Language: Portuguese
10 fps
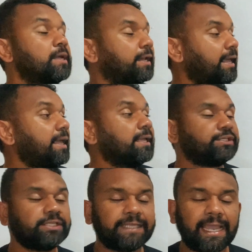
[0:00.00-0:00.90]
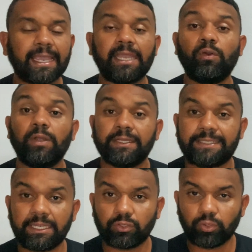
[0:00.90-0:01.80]
né, de terreno
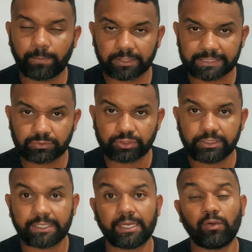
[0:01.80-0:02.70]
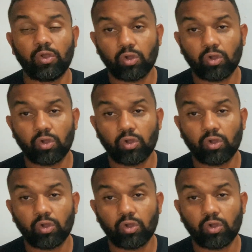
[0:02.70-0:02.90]
dentro do processo de treino.